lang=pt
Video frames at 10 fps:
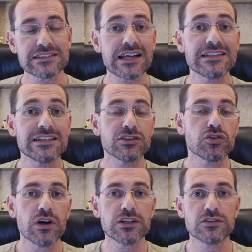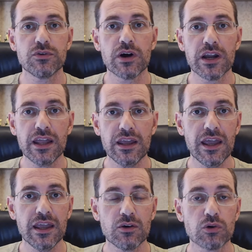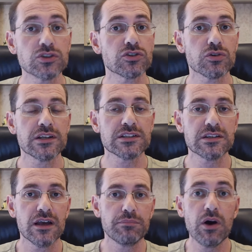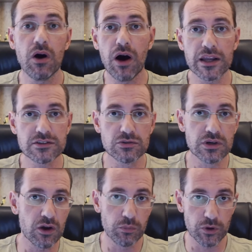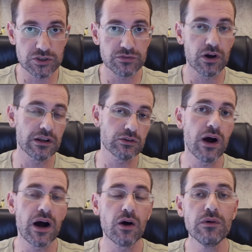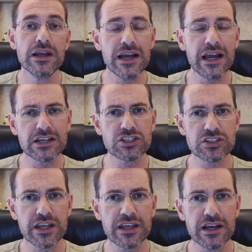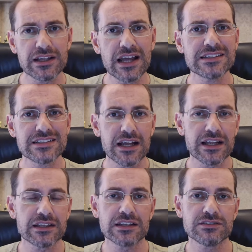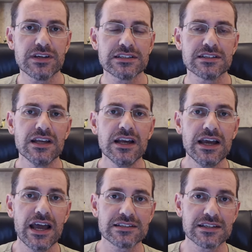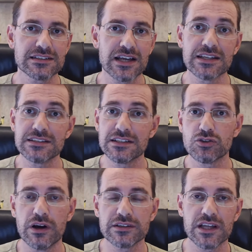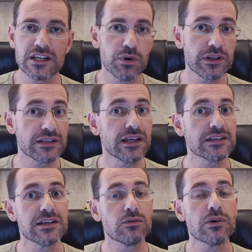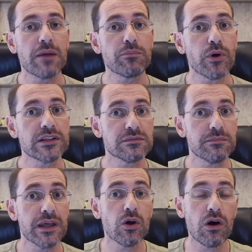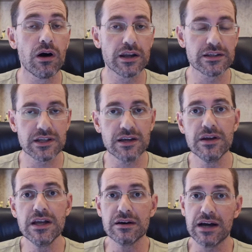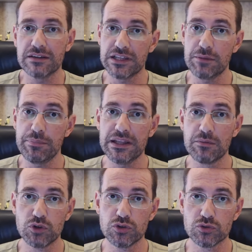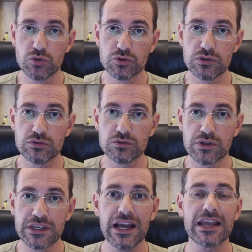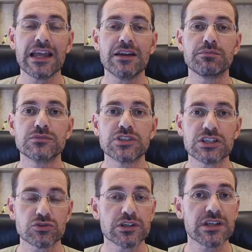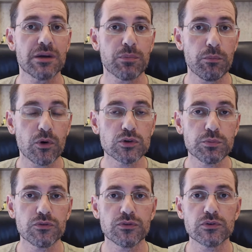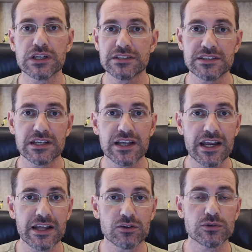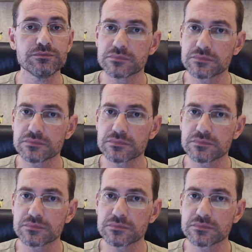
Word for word: as aquisições forem em condições piores do que o portfólio atual, aí a gente tem que analisar. Né? Às vezes, essas aquisições elas podem até ser com cap rates menores, né? Aí vai depender muito do, do, do que aquele gestor está propondo para o fundo. Às vezes ele está querendo